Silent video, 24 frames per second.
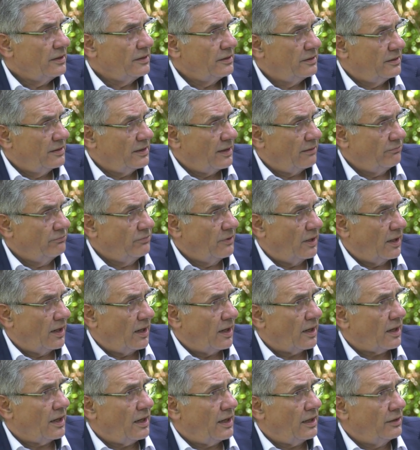
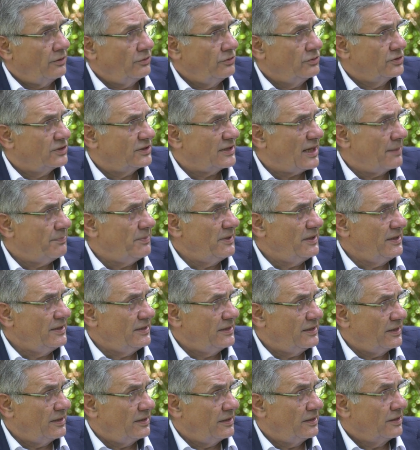d'avoir une
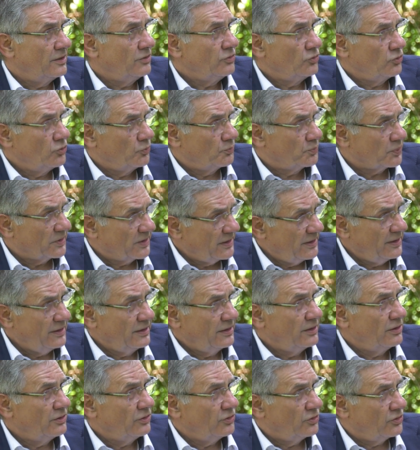stabilité du prix
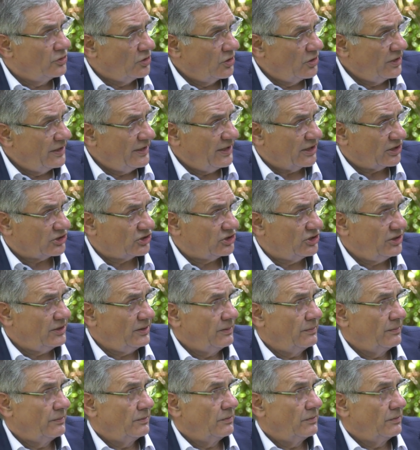de l'énergie,